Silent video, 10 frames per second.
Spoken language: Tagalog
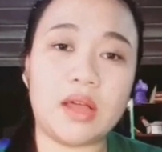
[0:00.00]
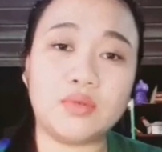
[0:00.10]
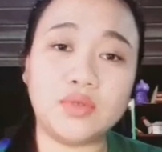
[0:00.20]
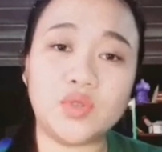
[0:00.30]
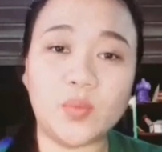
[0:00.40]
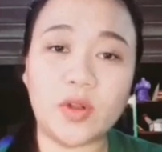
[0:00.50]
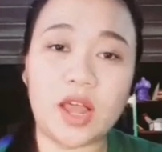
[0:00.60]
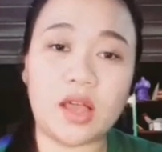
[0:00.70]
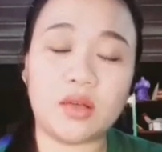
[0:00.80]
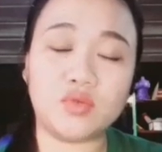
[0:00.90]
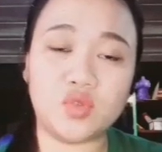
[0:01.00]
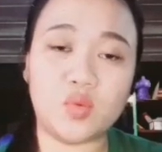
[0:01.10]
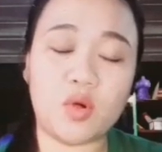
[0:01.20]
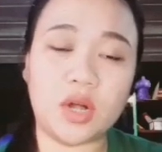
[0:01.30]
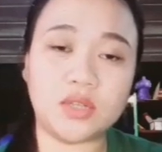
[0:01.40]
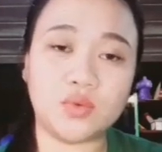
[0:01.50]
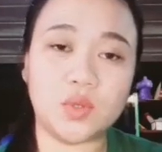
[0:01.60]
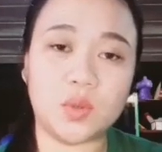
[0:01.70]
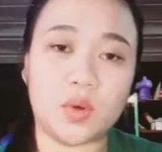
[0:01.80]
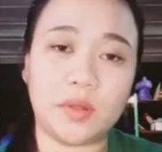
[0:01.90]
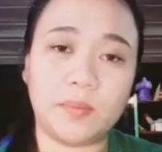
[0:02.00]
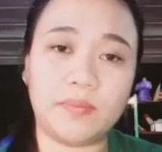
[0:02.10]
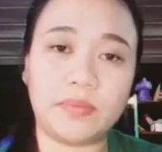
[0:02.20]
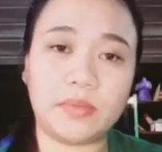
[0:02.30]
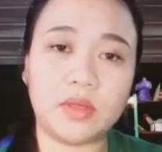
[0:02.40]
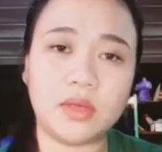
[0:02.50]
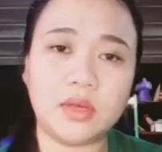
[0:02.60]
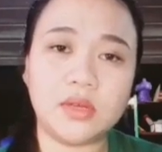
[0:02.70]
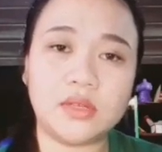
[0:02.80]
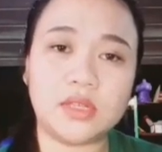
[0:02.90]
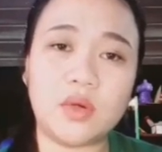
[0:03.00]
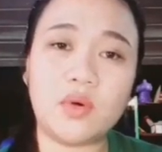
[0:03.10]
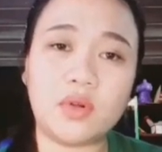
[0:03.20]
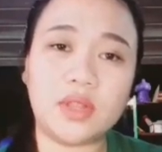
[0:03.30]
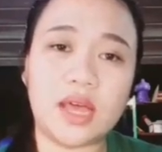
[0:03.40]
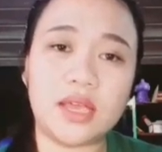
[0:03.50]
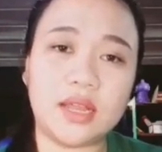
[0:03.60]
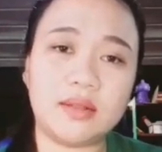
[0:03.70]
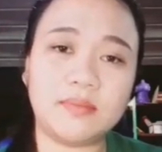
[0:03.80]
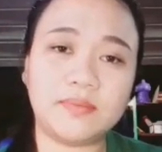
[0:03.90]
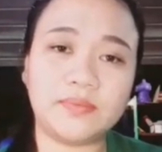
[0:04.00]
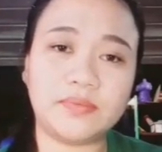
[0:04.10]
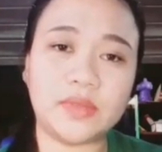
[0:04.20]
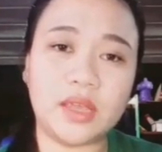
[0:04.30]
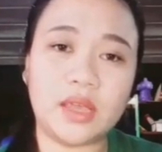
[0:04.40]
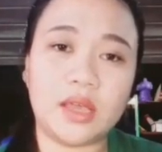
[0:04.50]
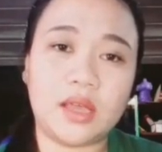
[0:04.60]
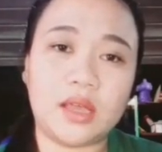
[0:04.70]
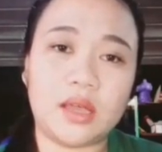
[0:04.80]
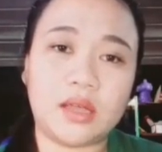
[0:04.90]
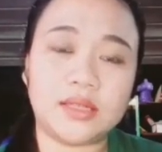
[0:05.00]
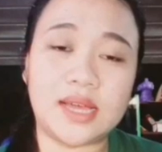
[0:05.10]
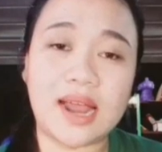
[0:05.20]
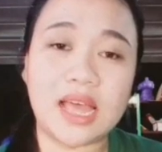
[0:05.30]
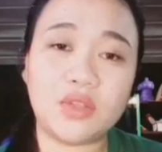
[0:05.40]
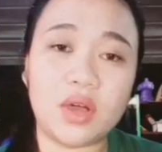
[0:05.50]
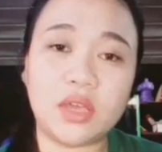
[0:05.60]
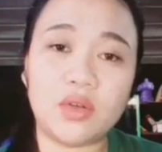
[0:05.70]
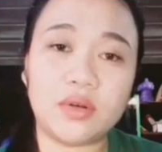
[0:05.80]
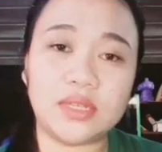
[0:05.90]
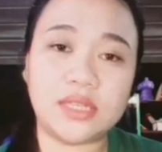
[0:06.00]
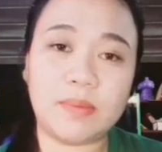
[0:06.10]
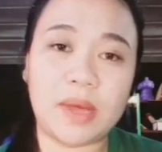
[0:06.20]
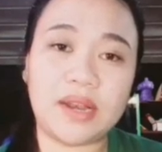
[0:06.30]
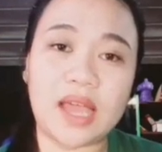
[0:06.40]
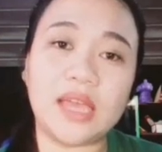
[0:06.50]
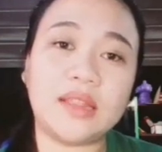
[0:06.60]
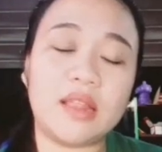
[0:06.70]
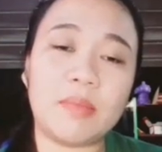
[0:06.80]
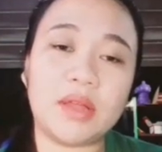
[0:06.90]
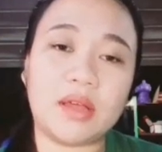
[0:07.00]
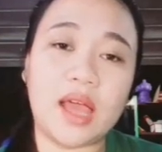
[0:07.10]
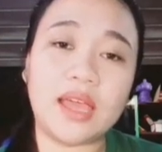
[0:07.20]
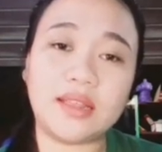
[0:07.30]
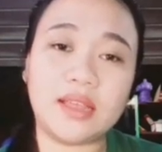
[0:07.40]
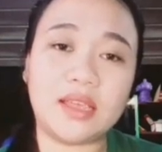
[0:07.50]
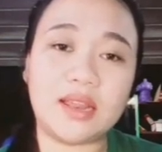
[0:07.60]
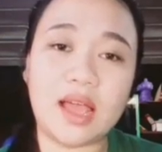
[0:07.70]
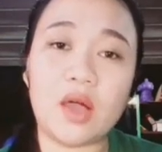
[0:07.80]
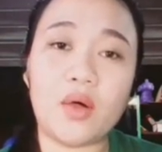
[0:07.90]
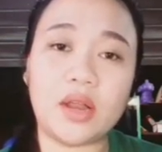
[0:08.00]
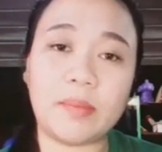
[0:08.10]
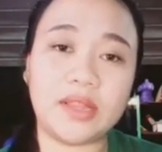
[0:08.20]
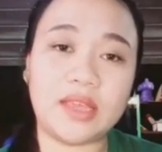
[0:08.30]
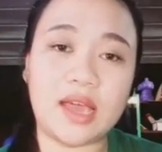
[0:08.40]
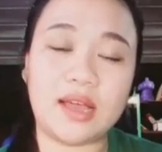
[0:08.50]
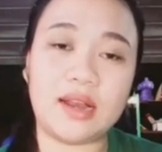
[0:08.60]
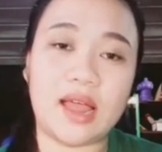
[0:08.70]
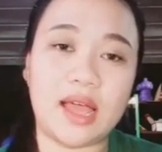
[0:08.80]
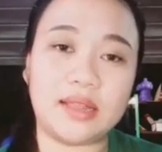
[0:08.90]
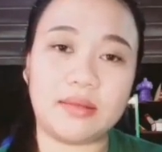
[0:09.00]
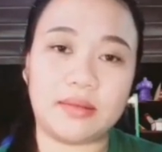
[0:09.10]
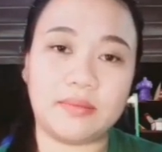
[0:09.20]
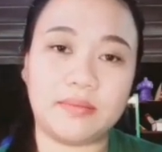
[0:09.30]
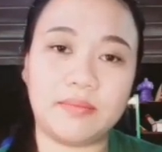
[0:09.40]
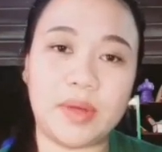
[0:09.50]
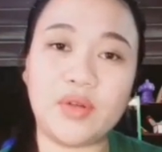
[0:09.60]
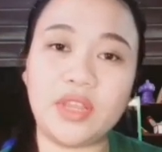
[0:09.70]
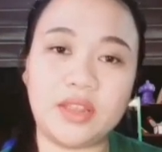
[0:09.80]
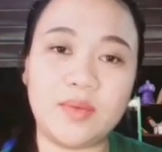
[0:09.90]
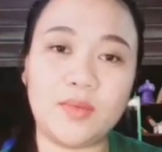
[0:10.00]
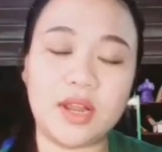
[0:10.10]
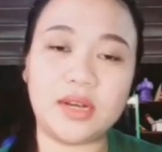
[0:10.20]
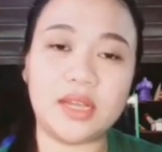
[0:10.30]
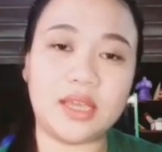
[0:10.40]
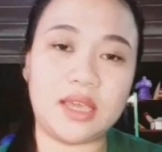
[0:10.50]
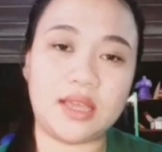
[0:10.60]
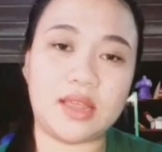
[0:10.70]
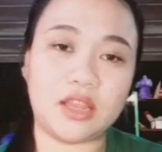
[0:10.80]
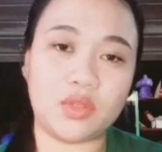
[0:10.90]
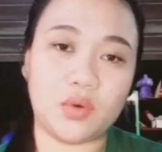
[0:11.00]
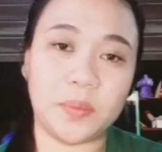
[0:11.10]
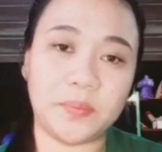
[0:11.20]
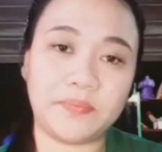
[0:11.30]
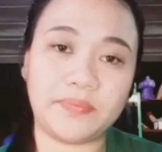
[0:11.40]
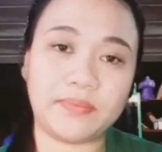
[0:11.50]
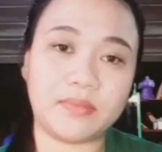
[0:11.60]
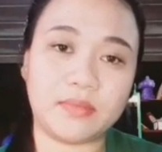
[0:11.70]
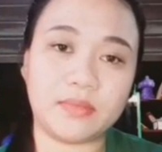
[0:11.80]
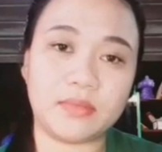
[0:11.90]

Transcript: dahil baka ang gusto mo lang ang gusto mong nasusunod. Siguro dahil Sarado ang iyong isipan kahit na, kahit na ginagawa naman niya ang lahat, pero hindi mo lang nakikita ito.